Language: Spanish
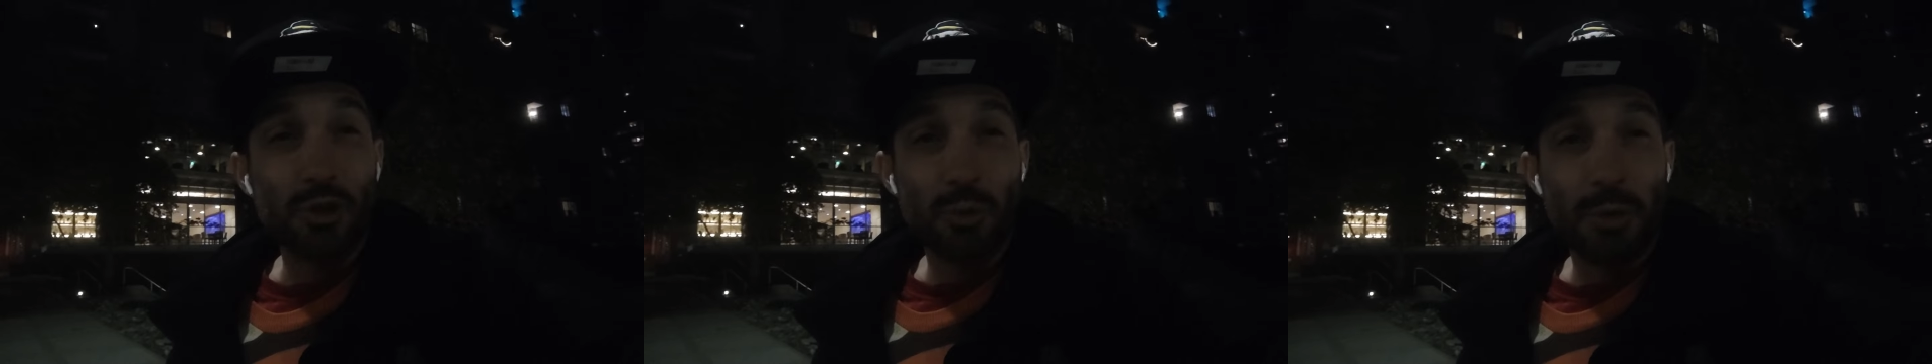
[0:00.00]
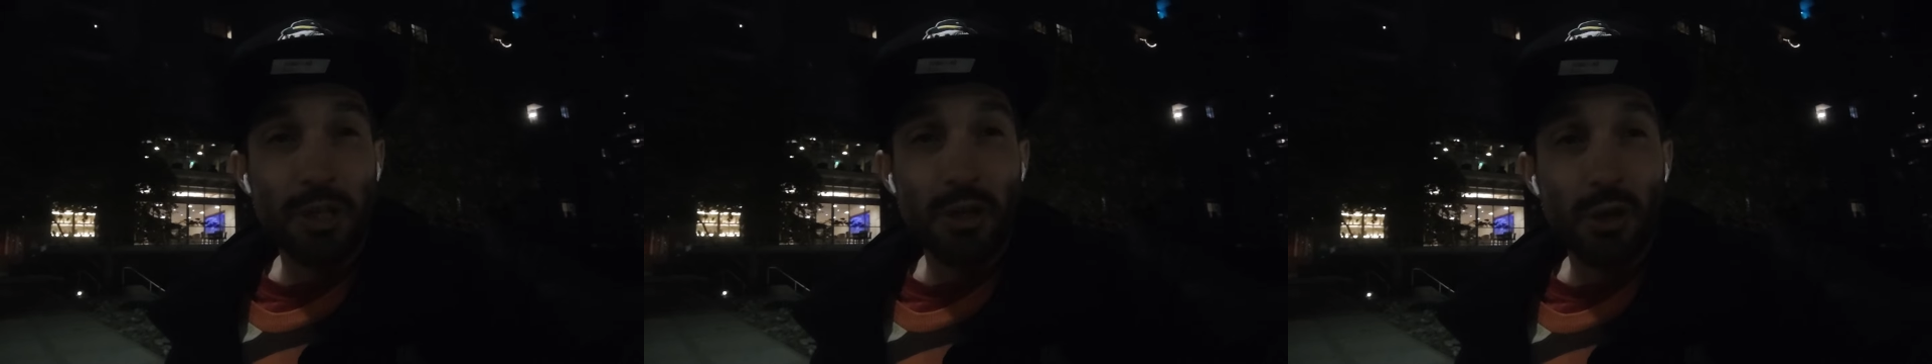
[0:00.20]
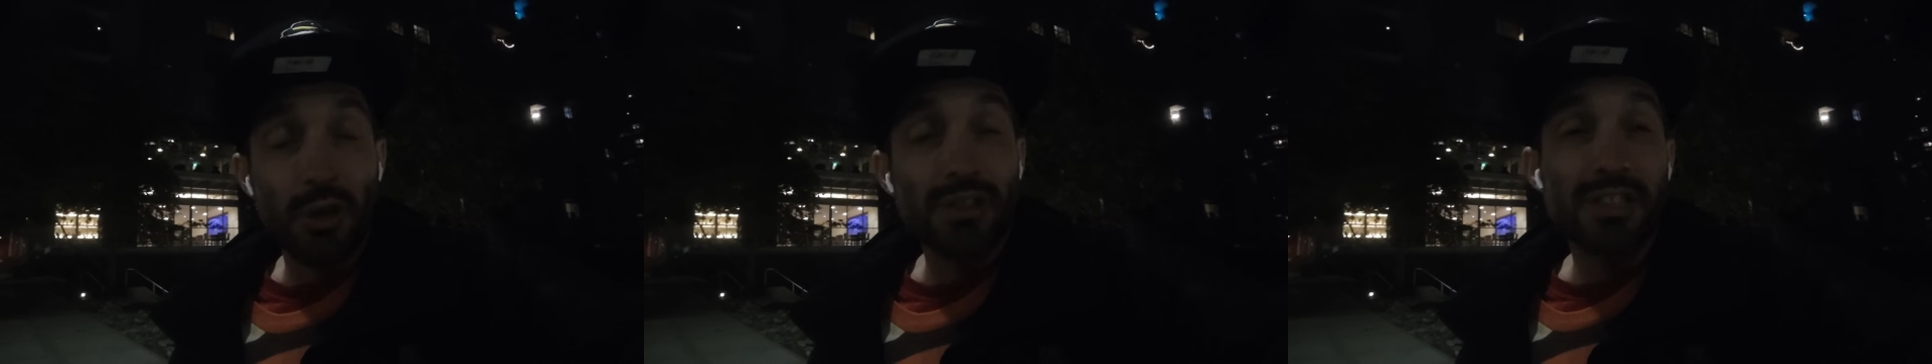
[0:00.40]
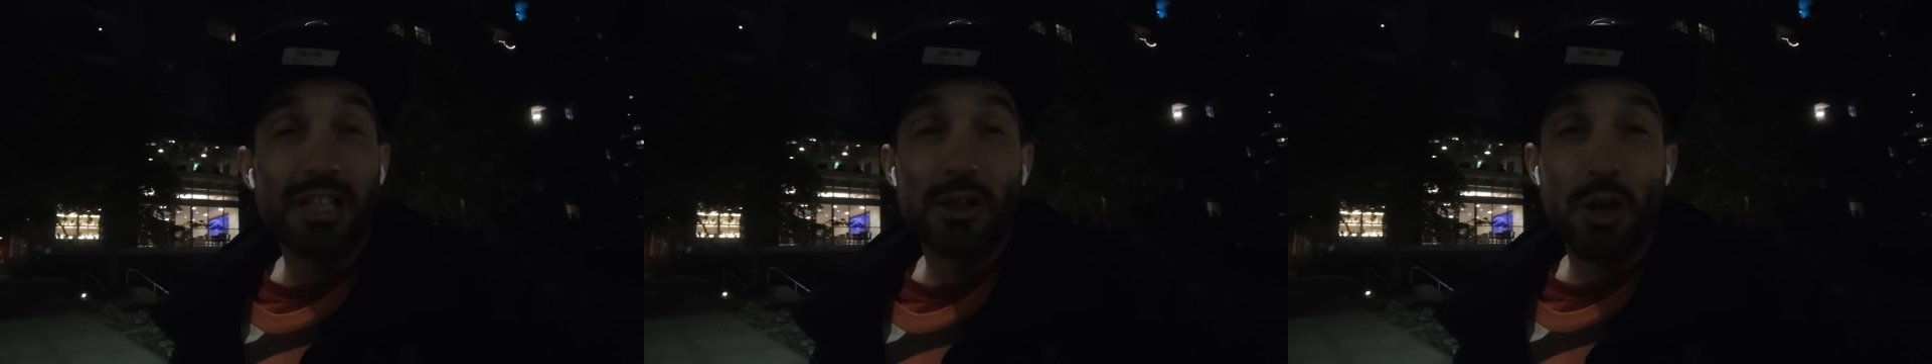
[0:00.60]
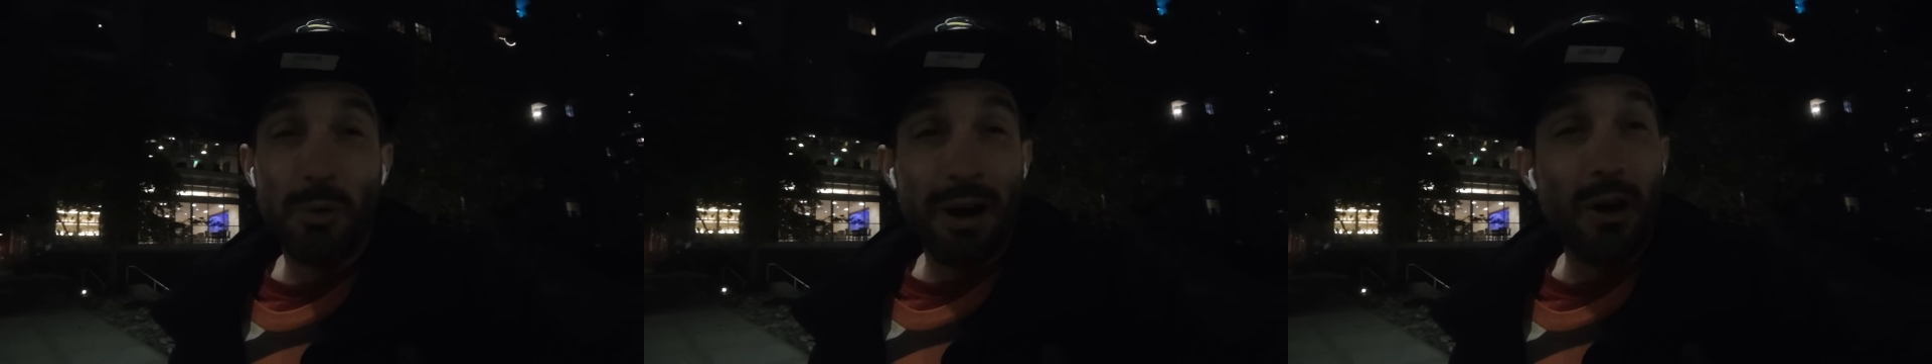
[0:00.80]
subido se
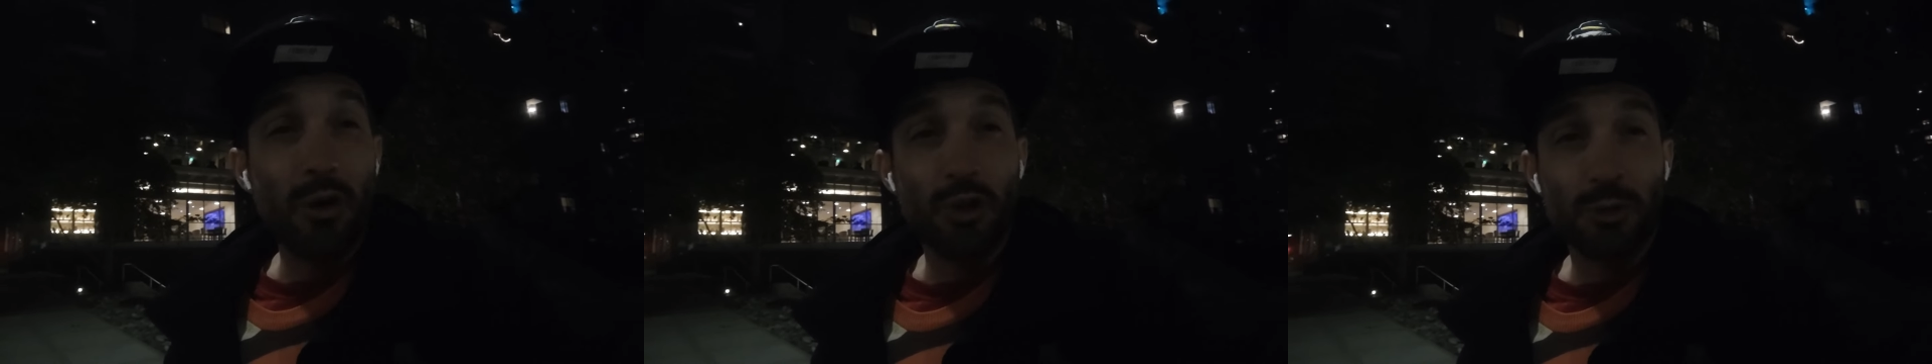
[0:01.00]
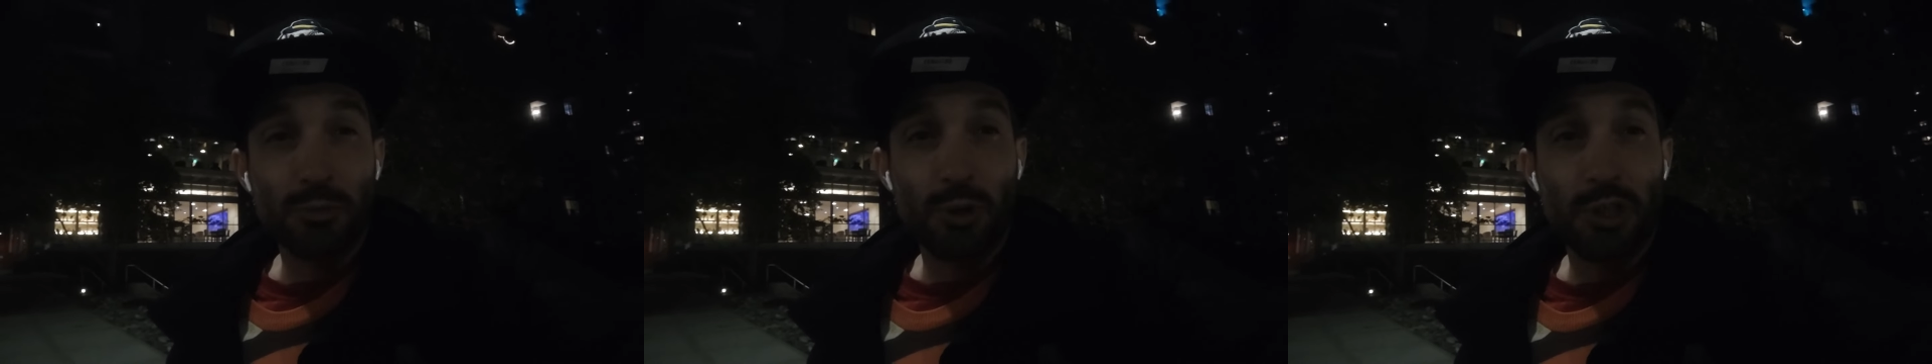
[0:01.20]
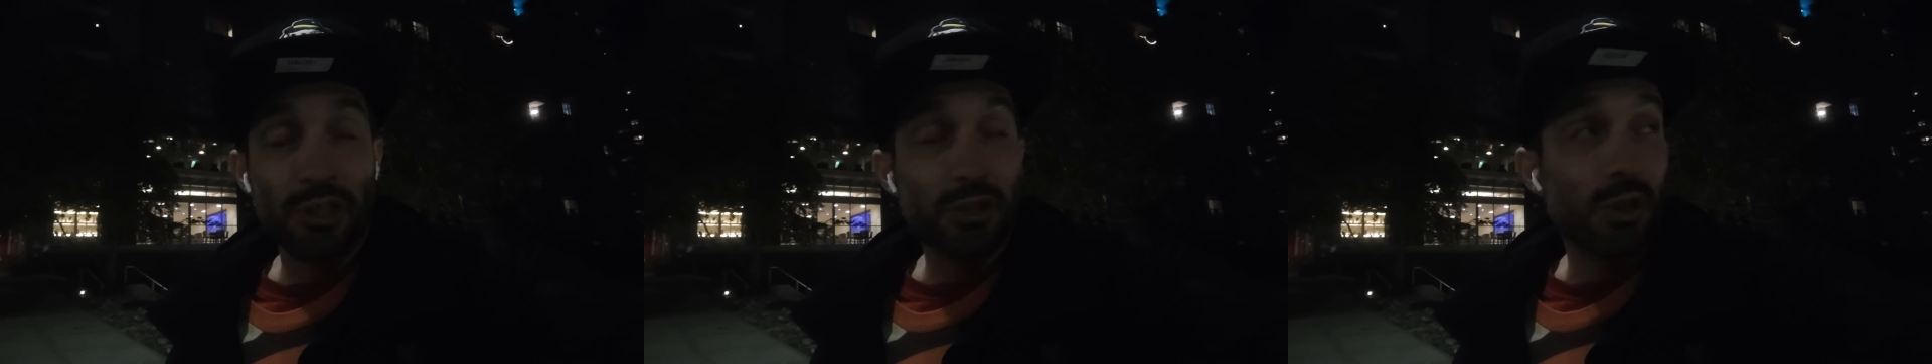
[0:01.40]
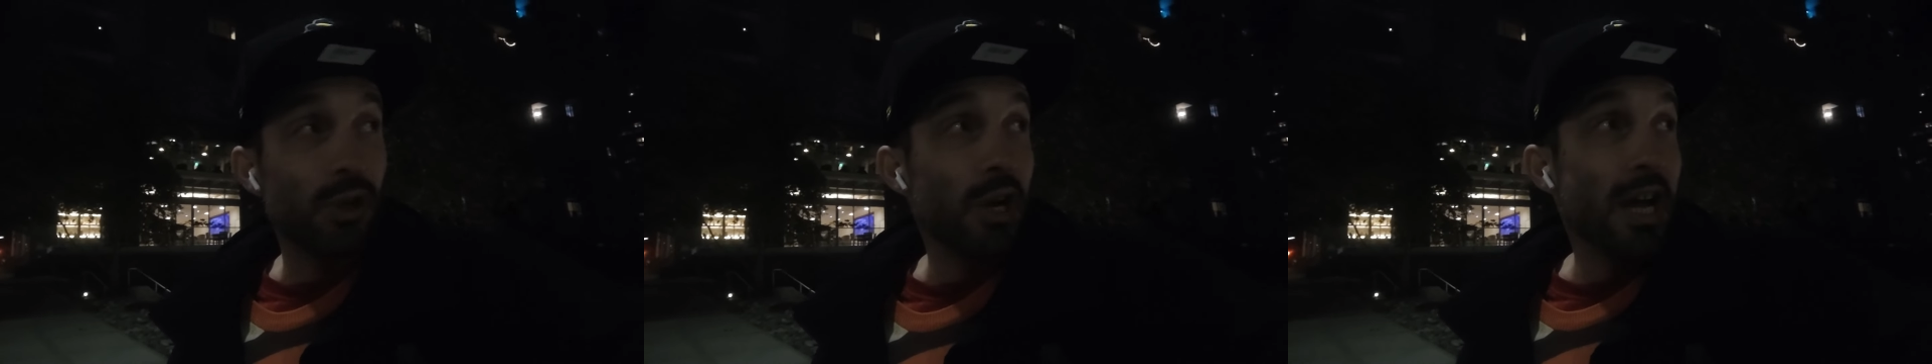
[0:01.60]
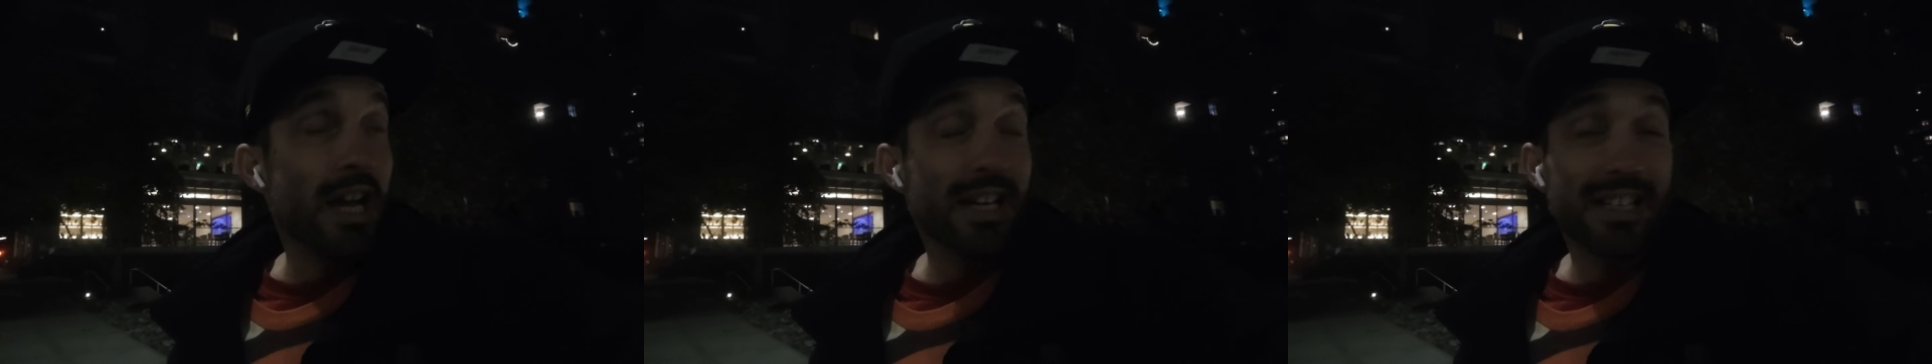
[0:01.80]
han ido abajo después de eso.